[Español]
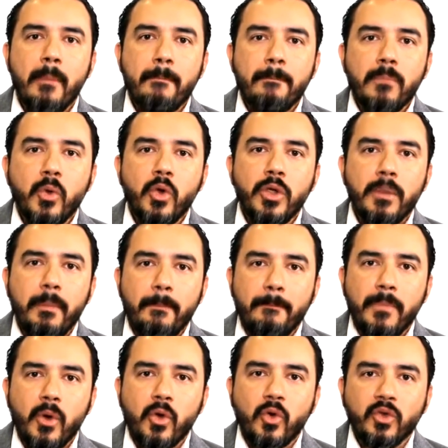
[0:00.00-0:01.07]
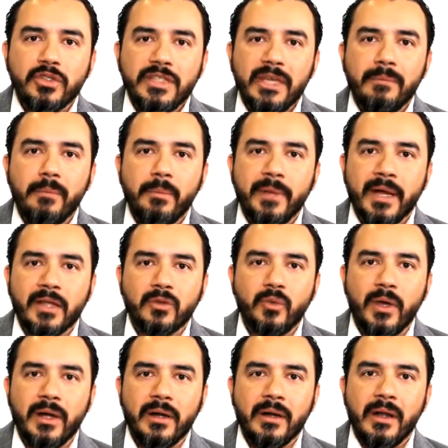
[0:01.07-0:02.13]
muy poco tiempo para
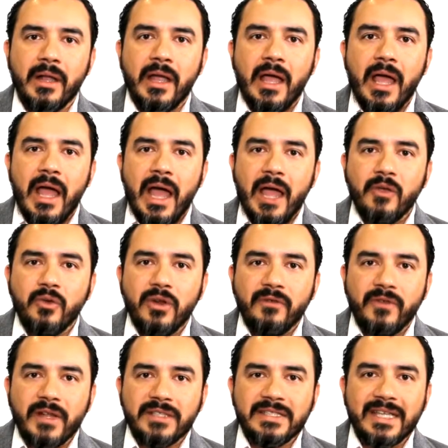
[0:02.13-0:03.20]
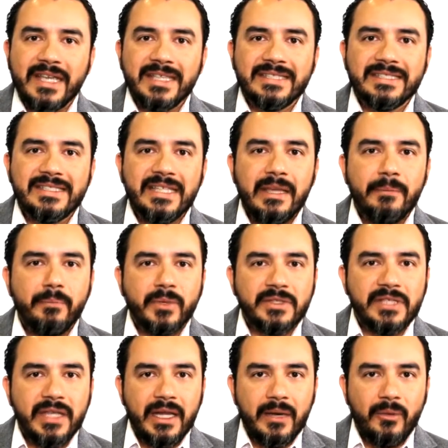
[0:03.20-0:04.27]
actuar. Hay una frase que es tiempo
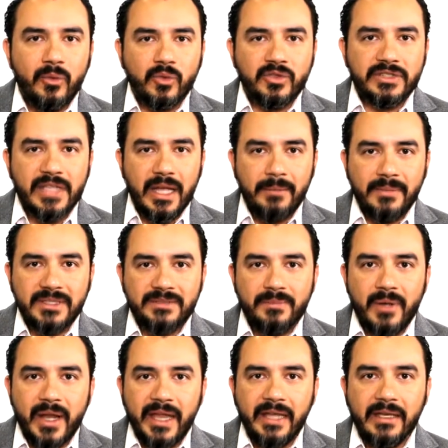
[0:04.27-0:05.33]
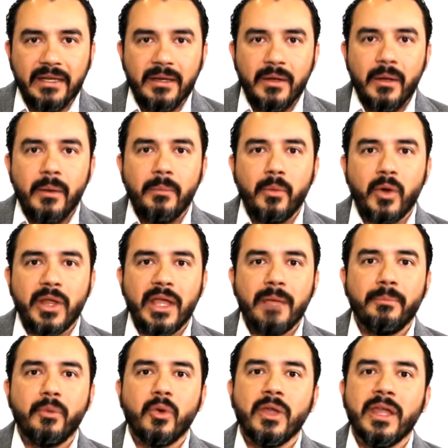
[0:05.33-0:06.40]
es cerebro, time is brain. ¿Por
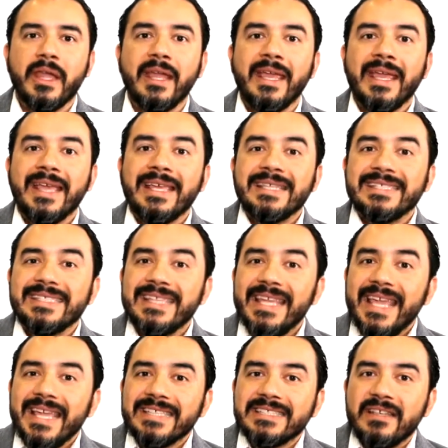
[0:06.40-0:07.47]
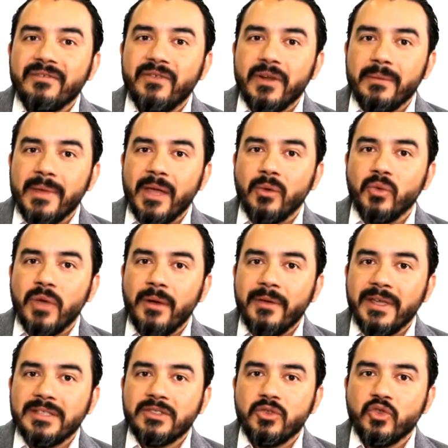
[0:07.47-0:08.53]
qué? Porque si esta enfermedad, una
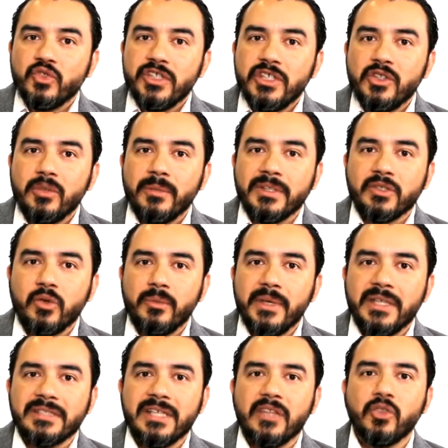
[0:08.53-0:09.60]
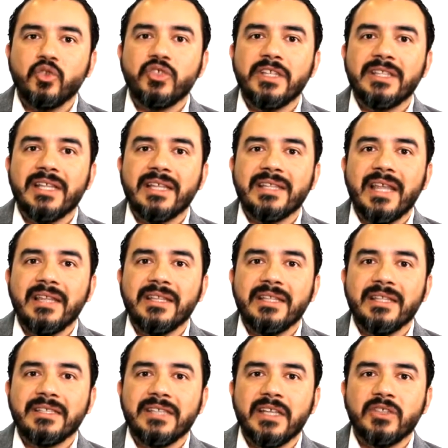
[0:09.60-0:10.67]
vez los síntomas comienzan, no se trata
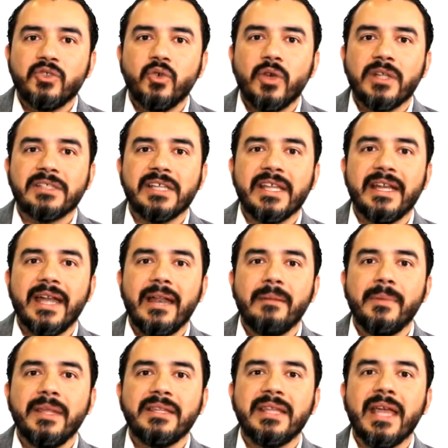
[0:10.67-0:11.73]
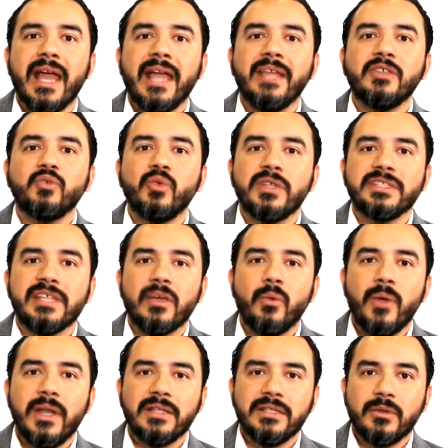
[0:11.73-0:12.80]
antes de seis horas, generalmente hay unas
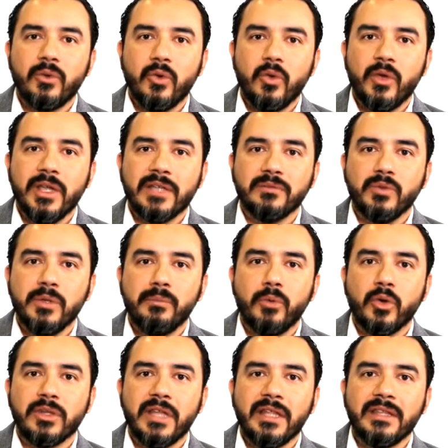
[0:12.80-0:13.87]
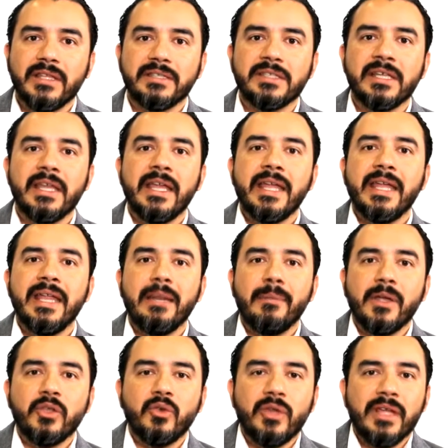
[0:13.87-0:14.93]
secuelas neurológicas muy importantes y la
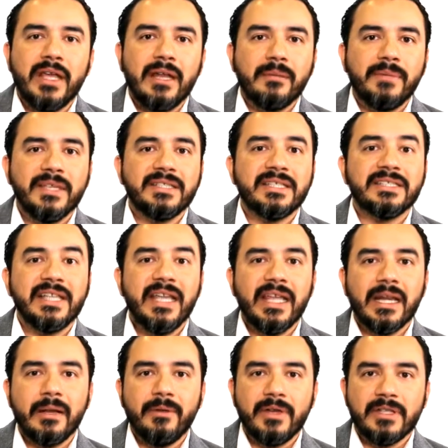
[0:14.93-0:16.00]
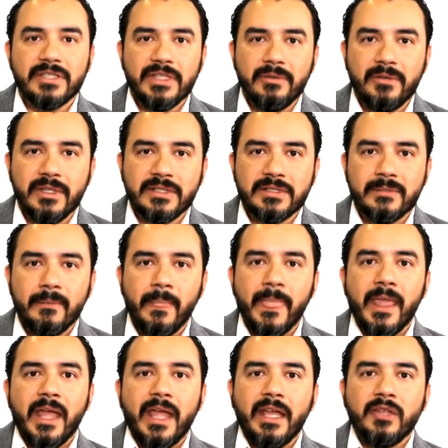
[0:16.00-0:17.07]
mayoría de las veces irreversibles.
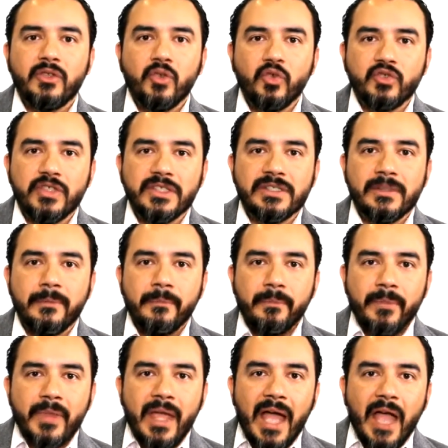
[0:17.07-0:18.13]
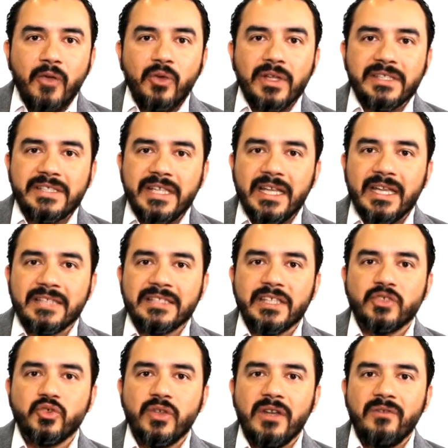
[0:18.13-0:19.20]
Entonces, hay unas siglas que
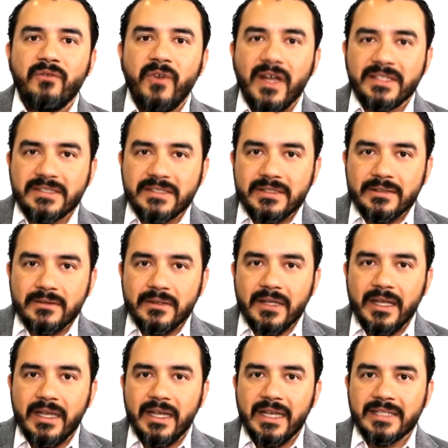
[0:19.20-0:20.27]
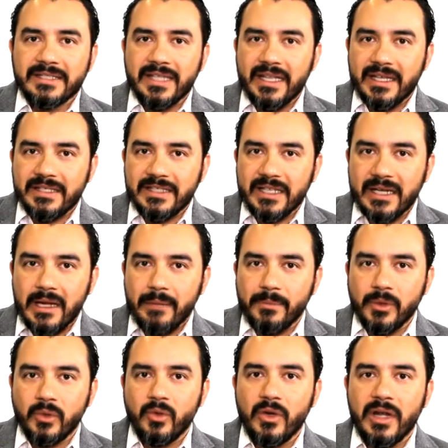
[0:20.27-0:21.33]
son el FAST, que en inglés quiere decir
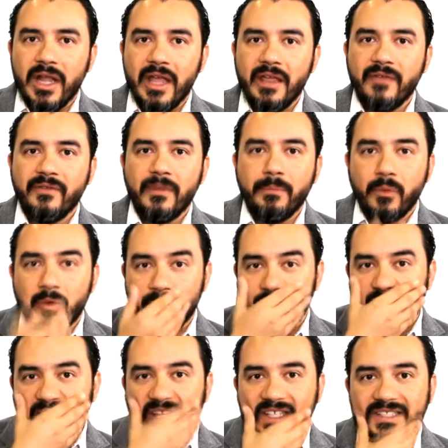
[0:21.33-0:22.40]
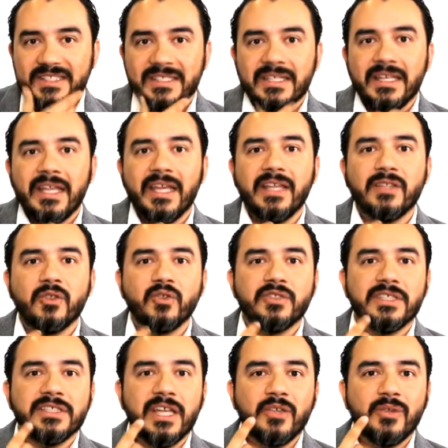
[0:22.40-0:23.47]
rápido, la F por face,
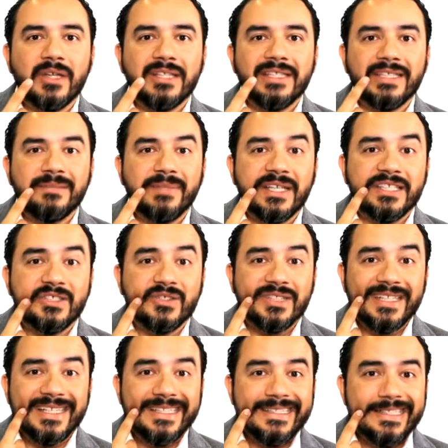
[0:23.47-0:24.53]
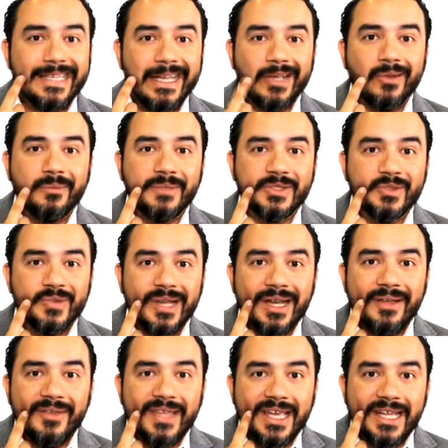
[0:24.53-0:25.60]
entonces hay una desviación de, la comisura
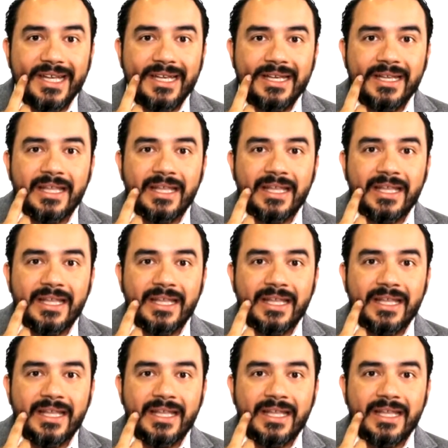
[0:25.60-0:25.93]
labial,